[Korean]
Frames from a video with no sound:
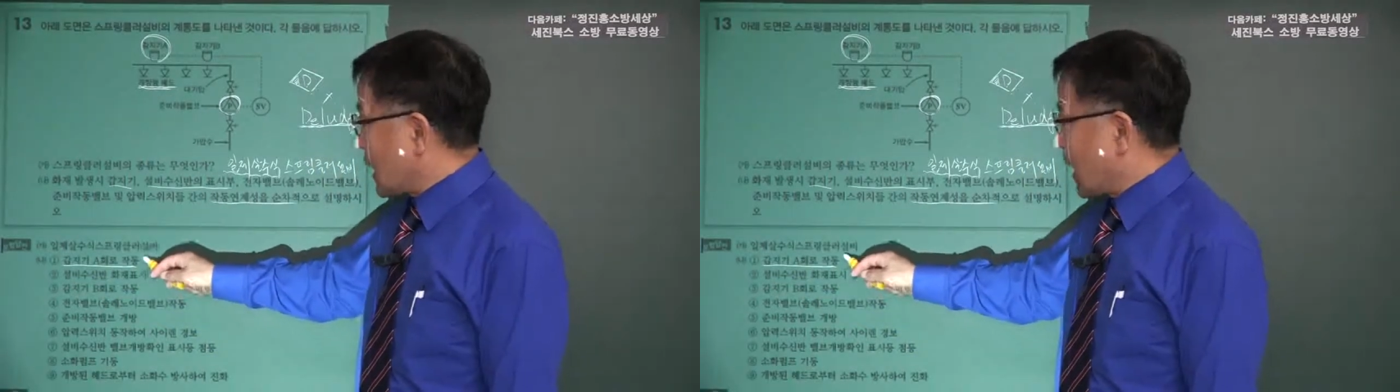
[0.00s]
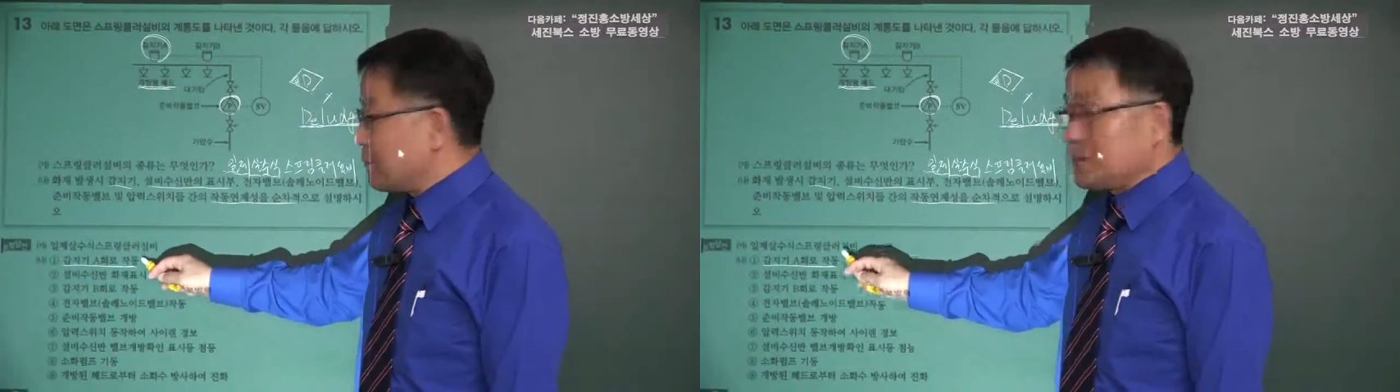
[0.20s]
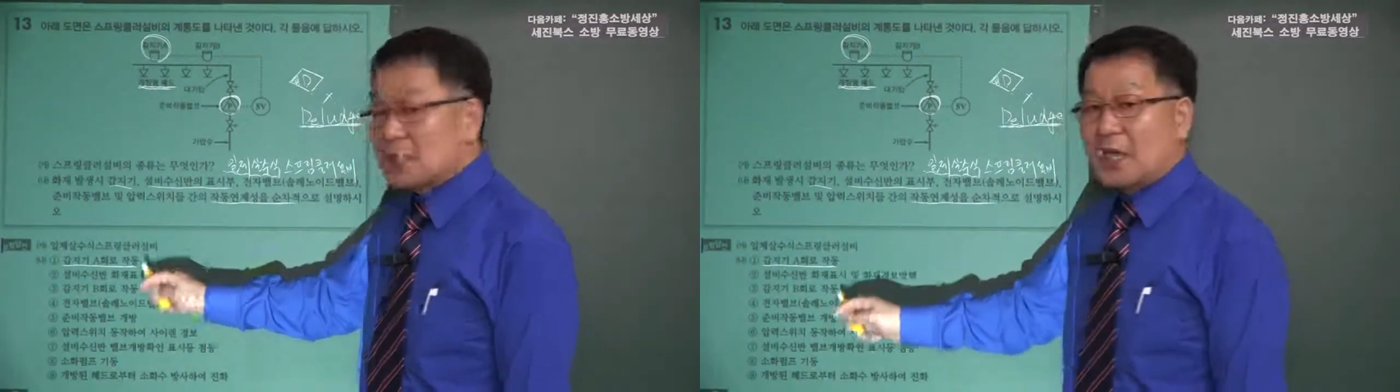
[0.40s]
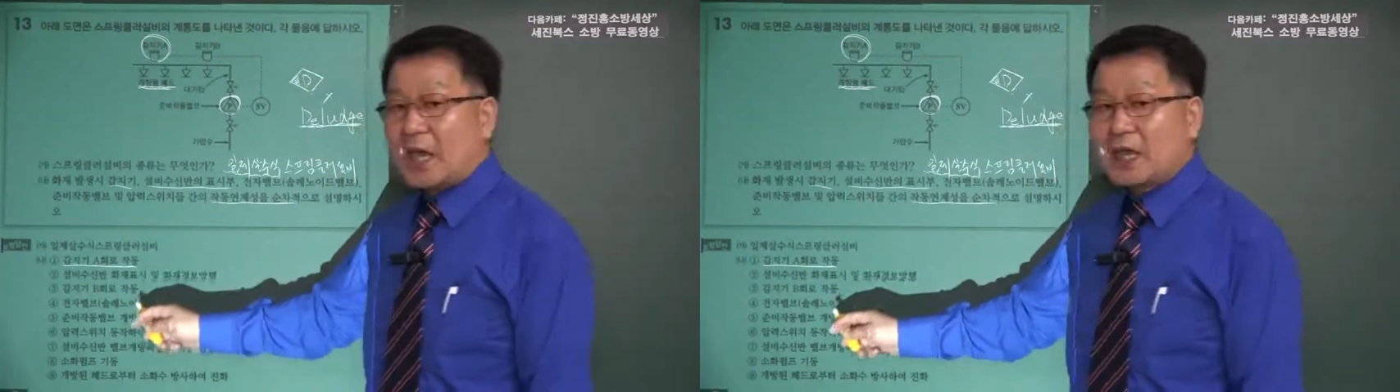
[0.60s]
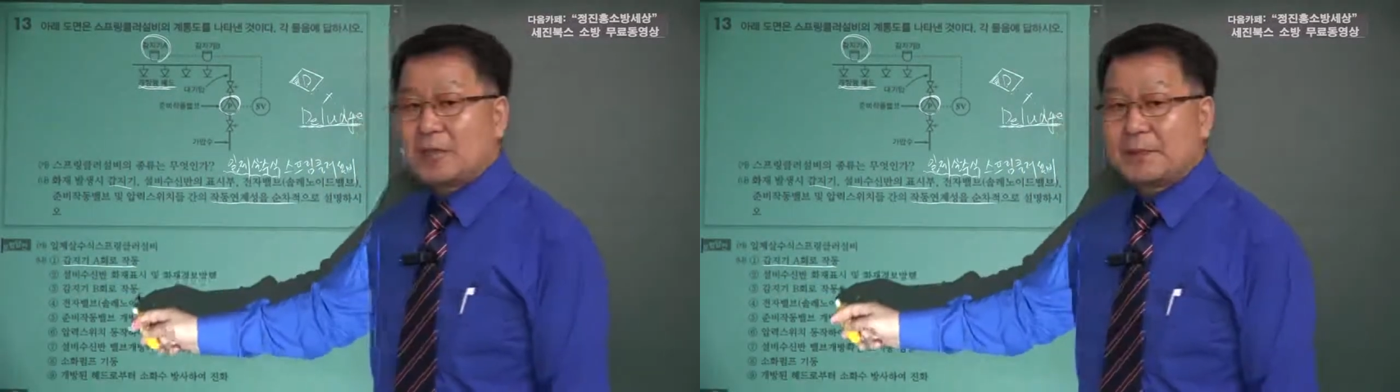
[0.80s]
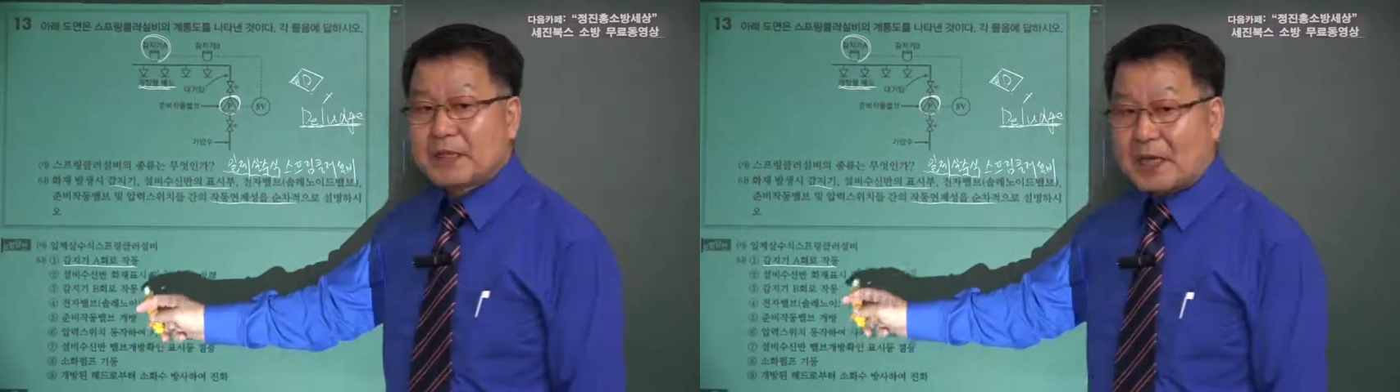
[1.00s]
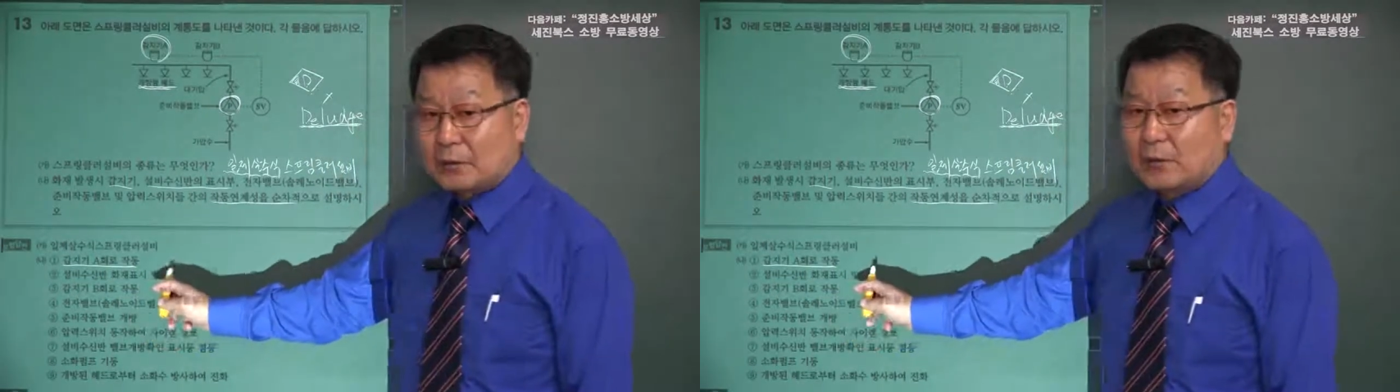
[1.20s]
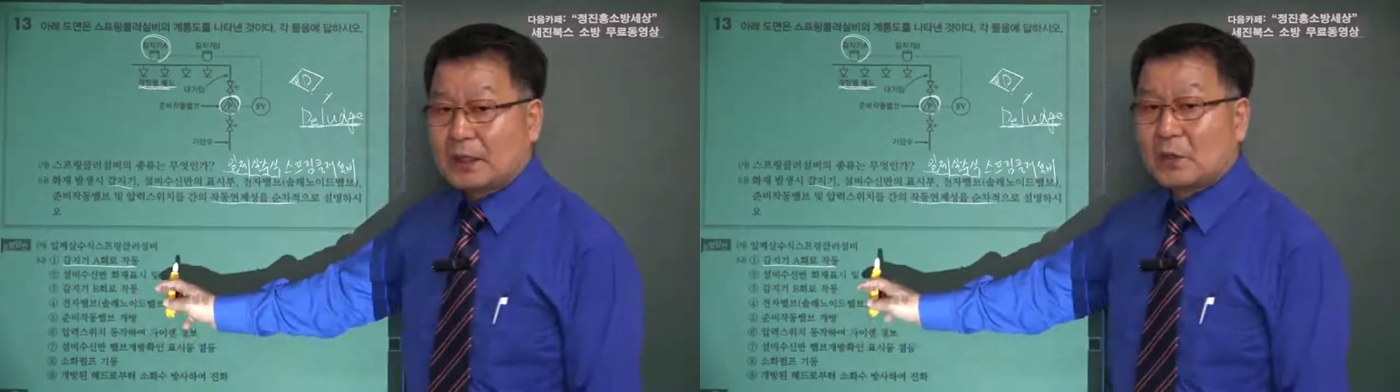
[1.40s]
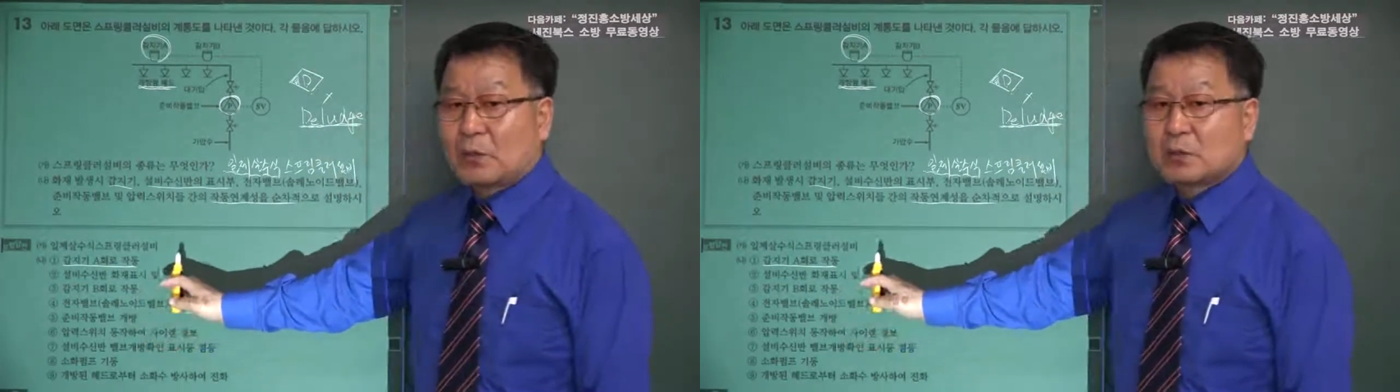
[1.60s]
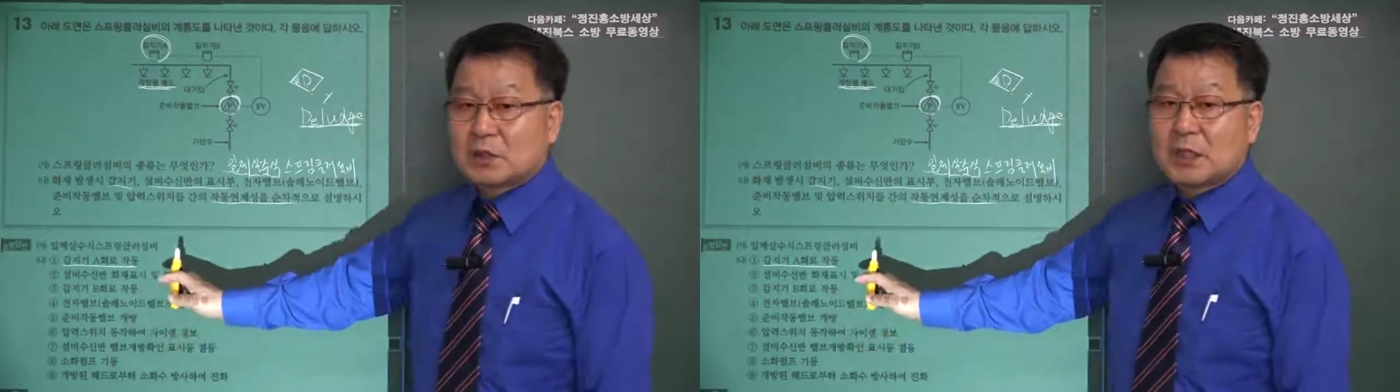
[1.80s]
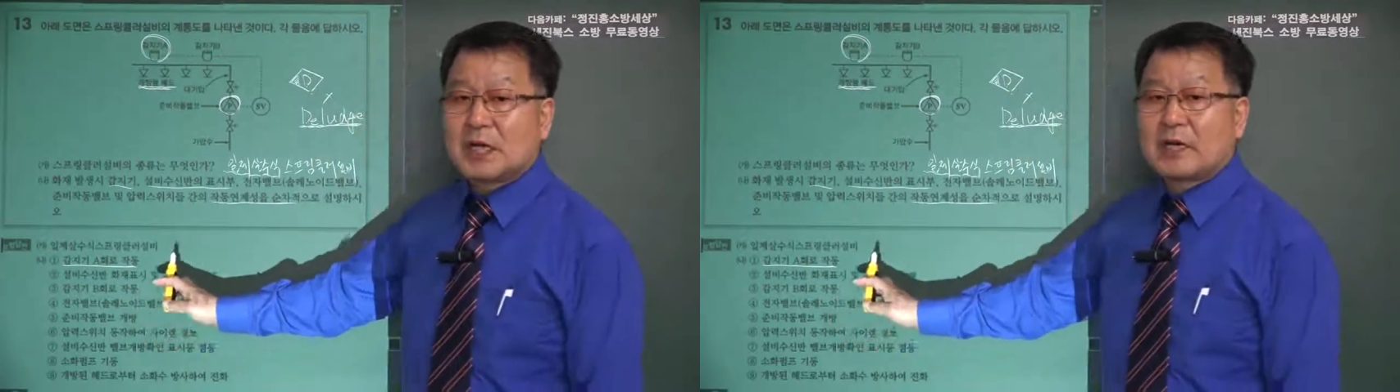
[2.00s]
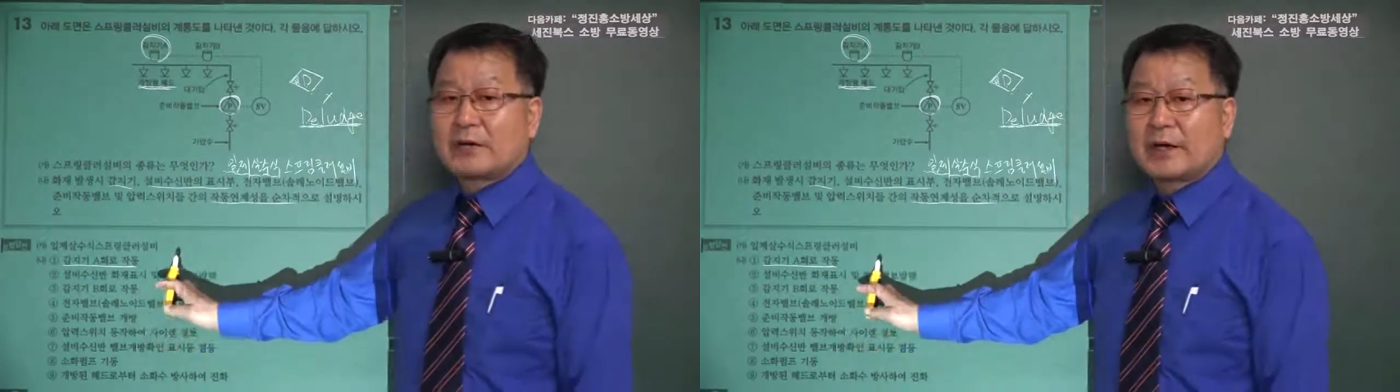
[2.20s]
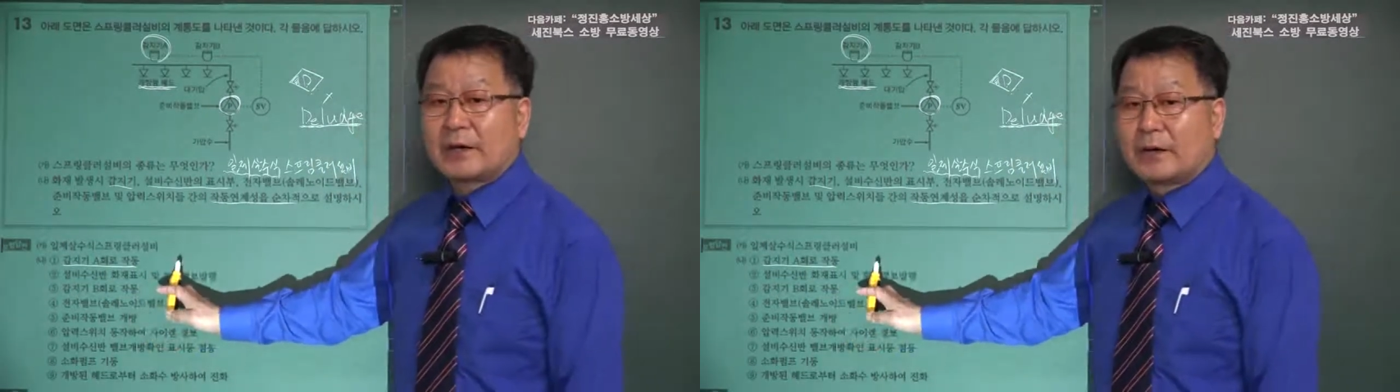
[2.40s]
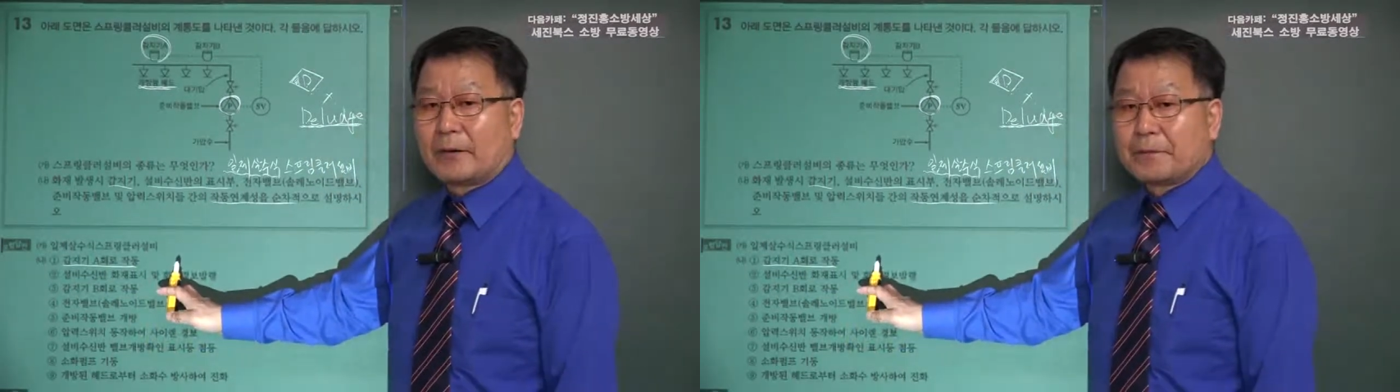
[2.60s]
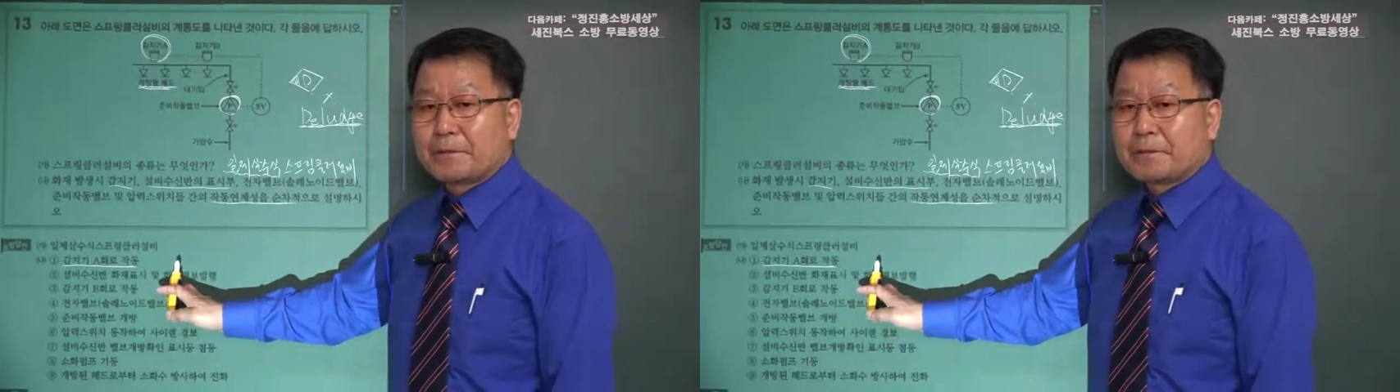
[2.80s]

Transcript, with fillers: 감지기 AB 작동인데 그거는 틀린 거예요.